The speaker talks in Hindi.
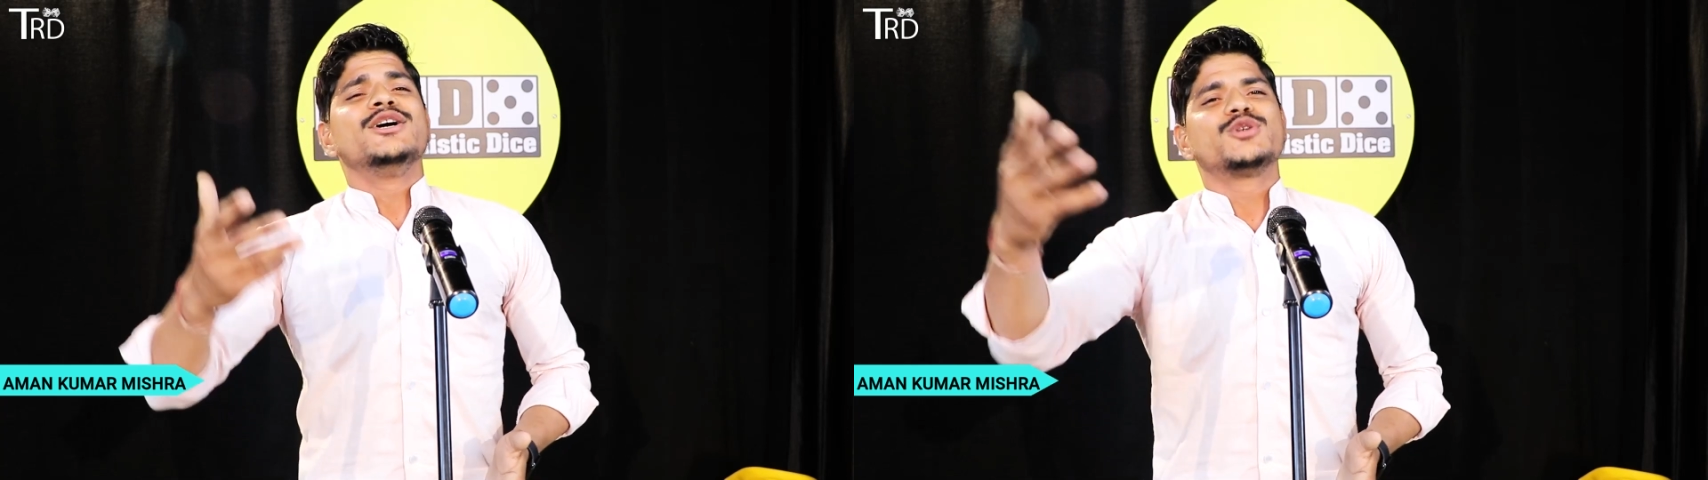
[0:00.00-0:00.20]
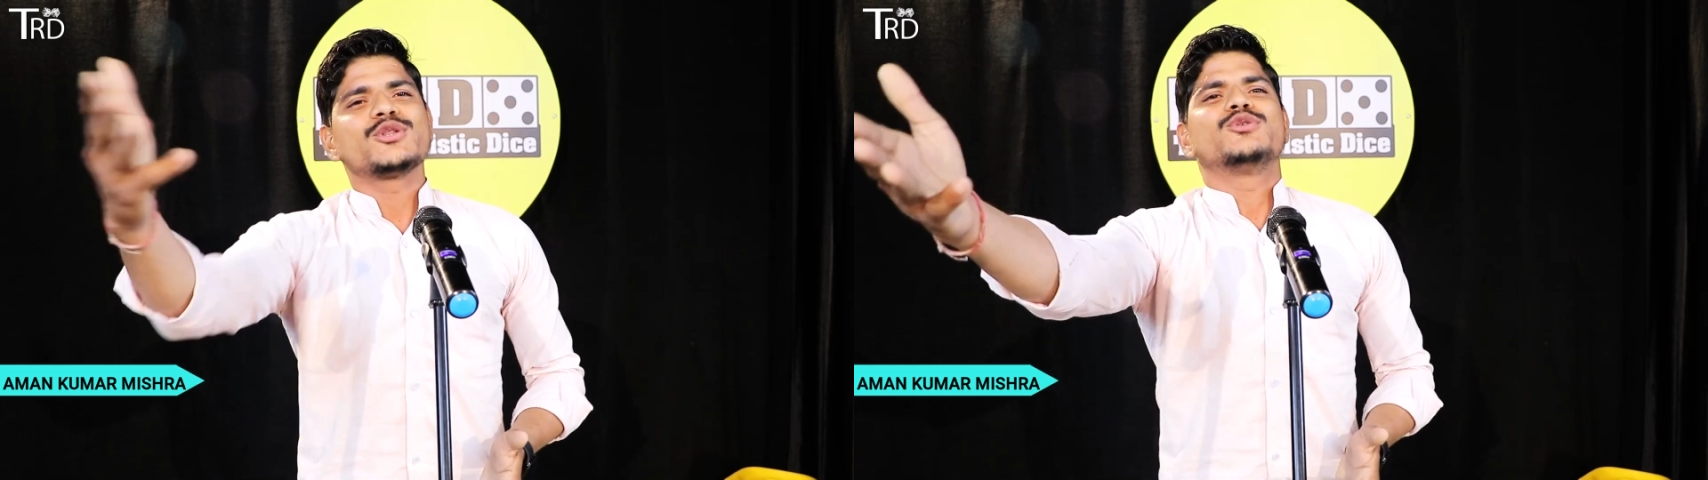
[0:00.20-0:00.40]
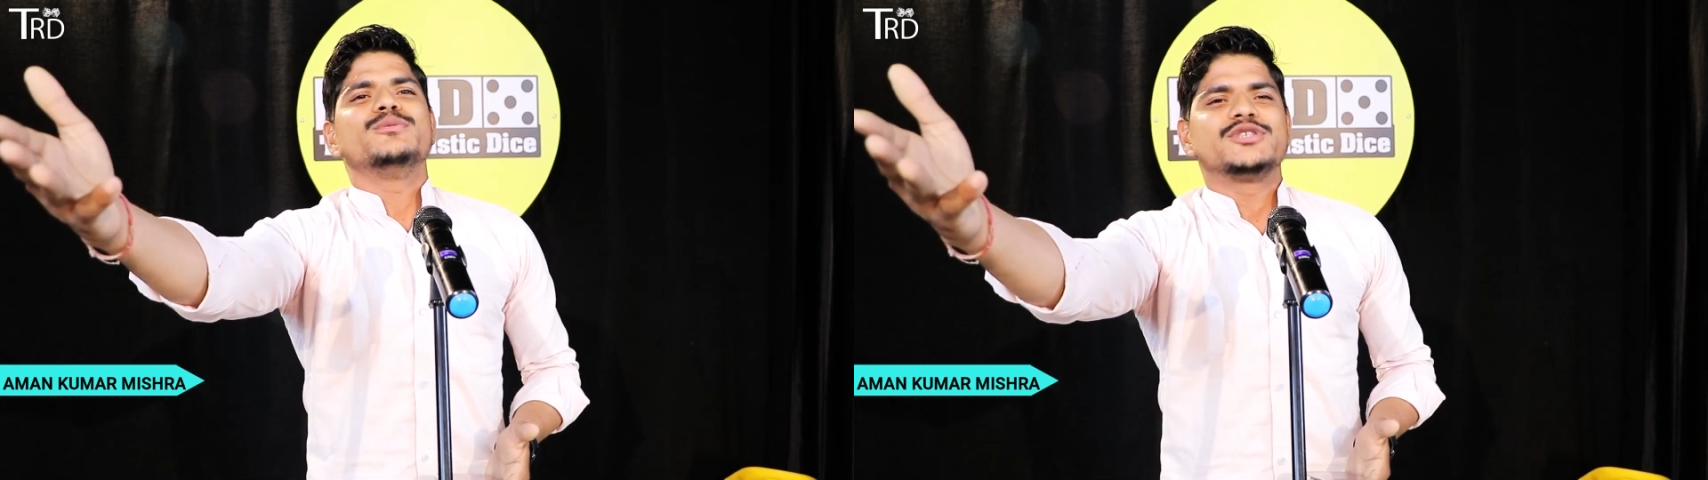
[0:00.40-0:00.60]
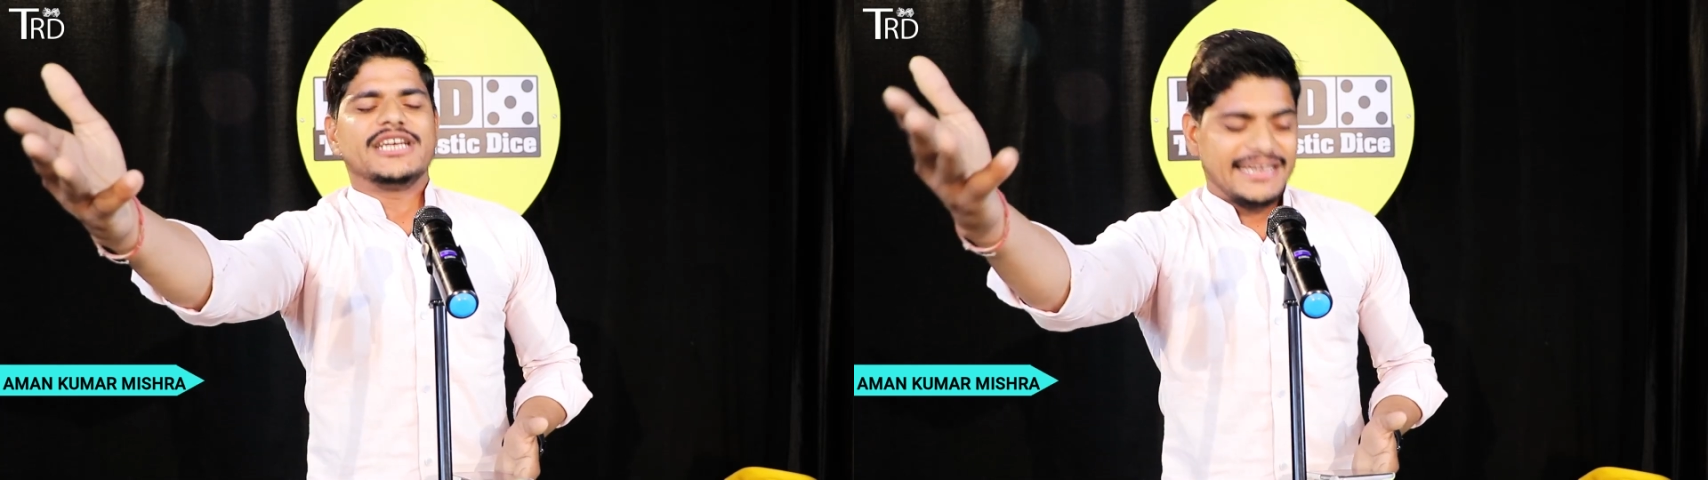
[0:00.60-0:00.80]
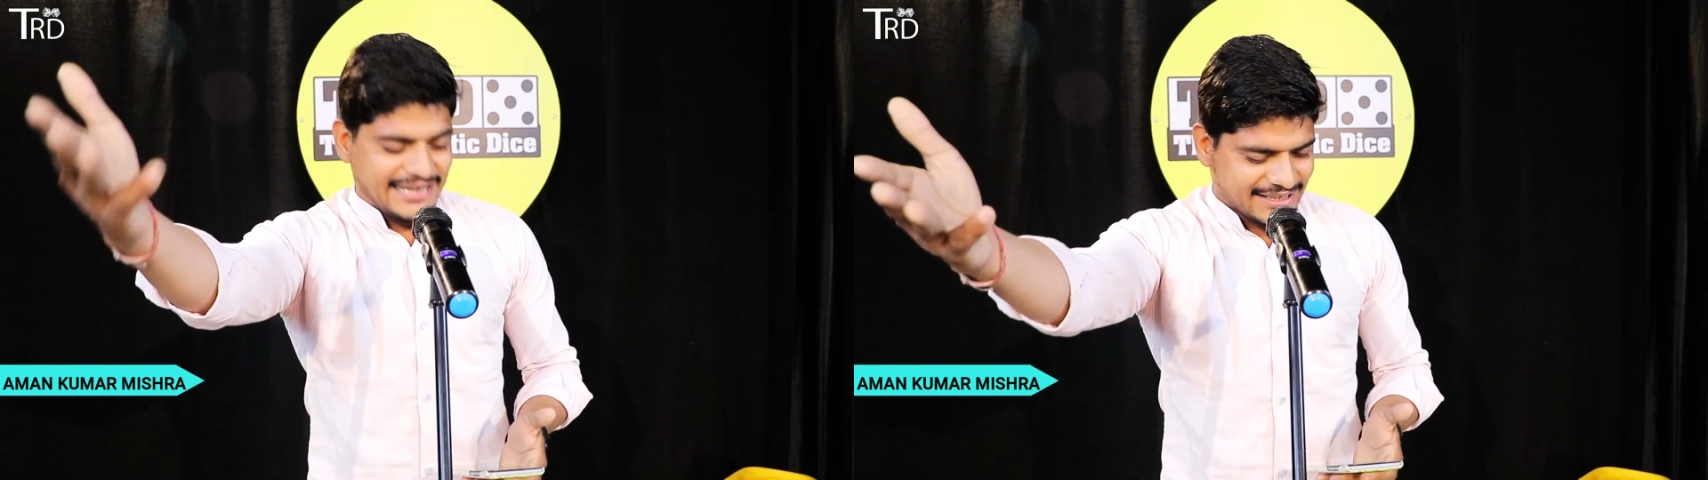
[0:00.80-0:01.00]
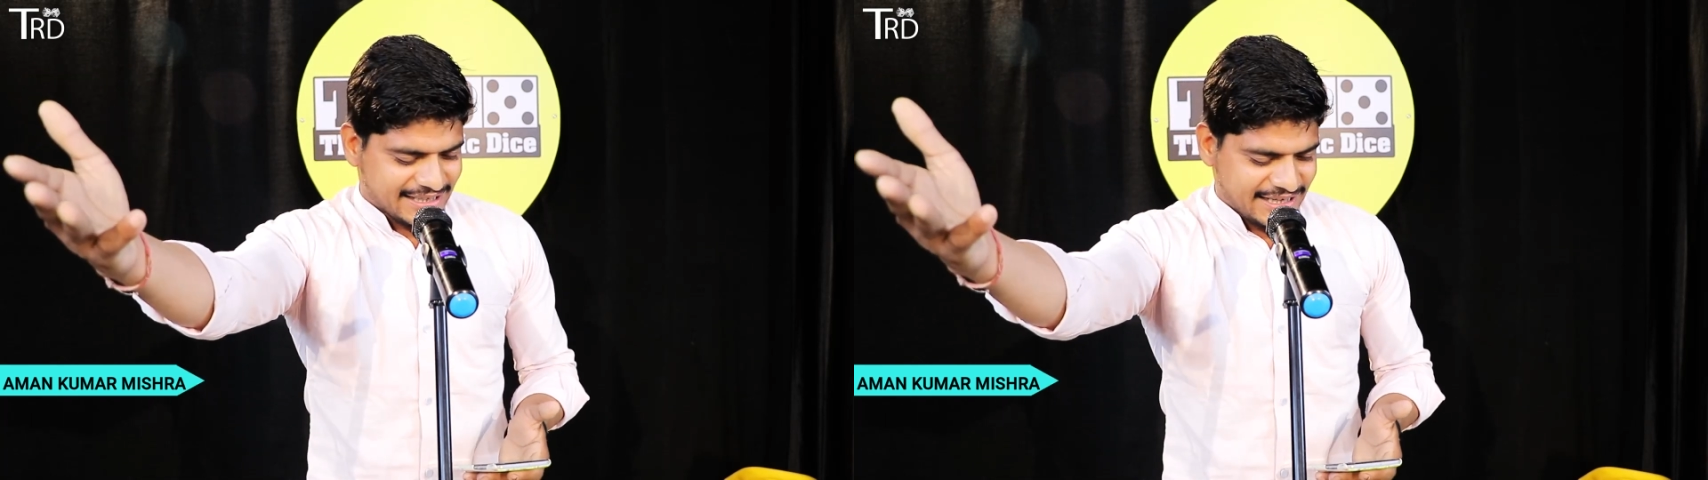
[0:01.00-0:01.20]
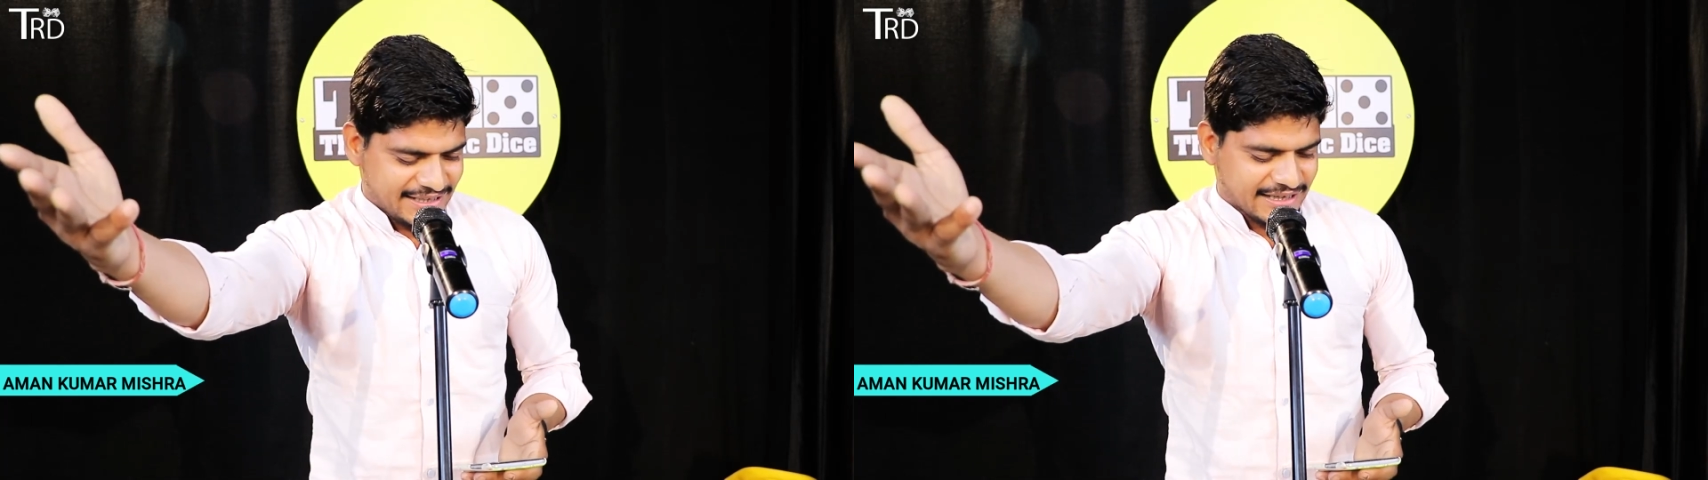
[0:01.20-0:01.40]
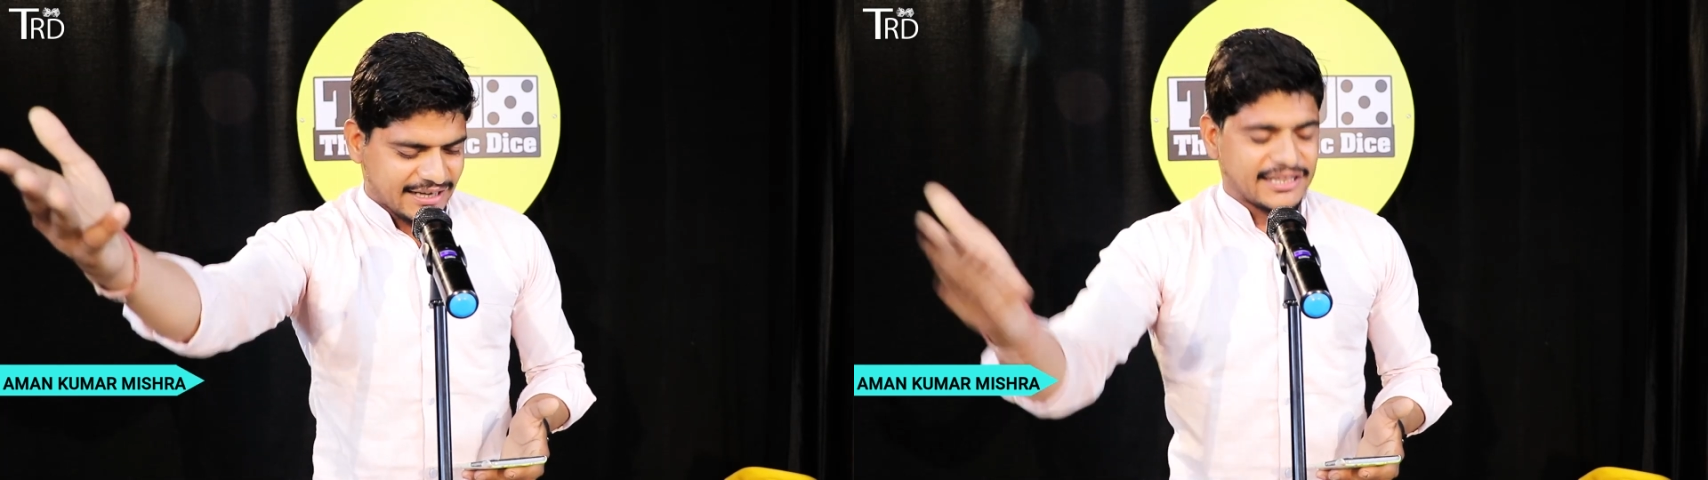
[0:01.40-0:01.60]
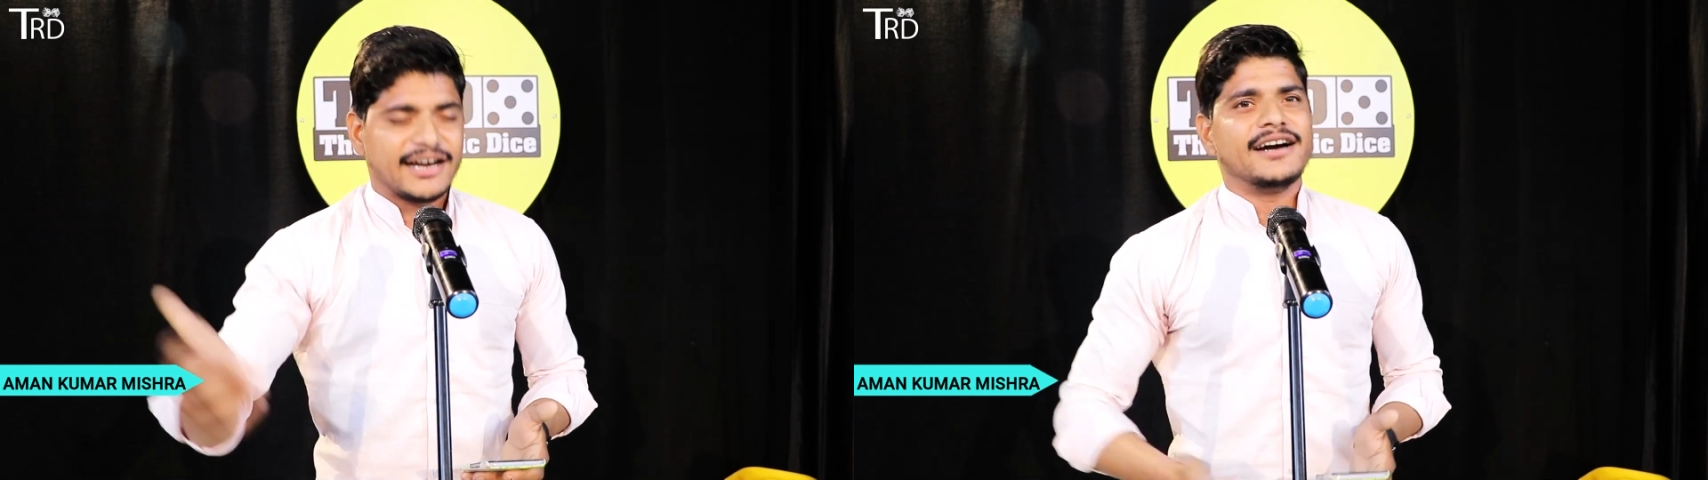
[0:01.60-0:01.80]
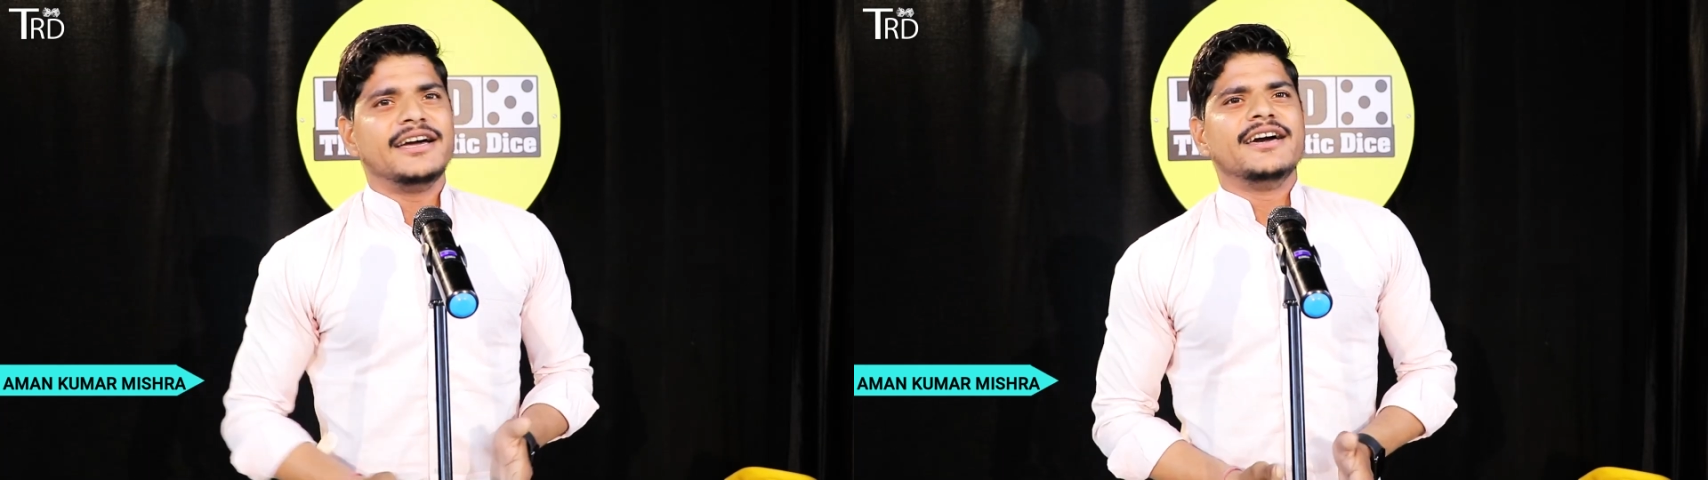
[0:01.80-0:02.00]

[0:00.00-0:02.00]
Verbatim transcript: जो तू मुझे याद नहीं करता